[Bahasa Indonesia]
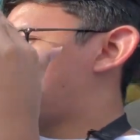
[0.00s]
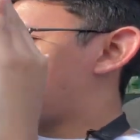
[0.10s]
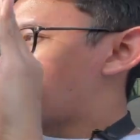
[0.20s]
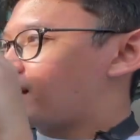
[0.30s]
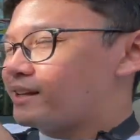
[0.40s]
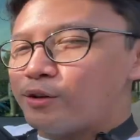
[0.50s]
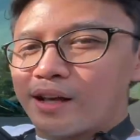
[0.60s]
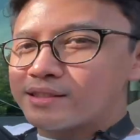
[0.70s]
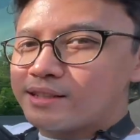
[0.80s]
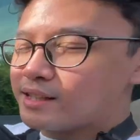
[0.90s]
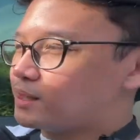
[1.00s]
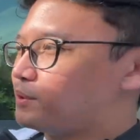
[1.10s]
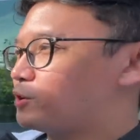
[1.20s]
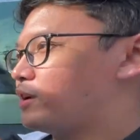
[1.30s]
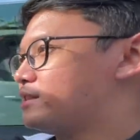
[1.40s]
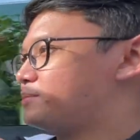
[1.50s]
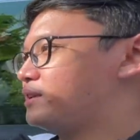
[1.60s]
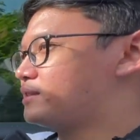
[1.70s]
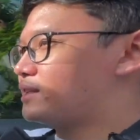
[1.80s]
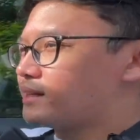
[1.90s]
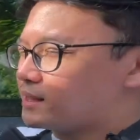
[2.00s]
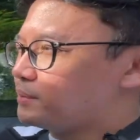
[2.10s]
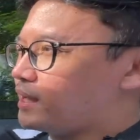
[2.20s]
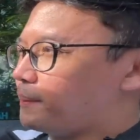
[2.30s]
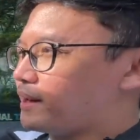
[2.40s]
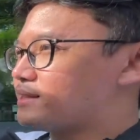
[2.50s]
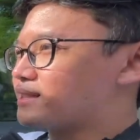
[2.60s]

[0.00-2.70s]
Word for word: mataharinya udah sedikit lebih turun dan sedikit lebih nggak panas,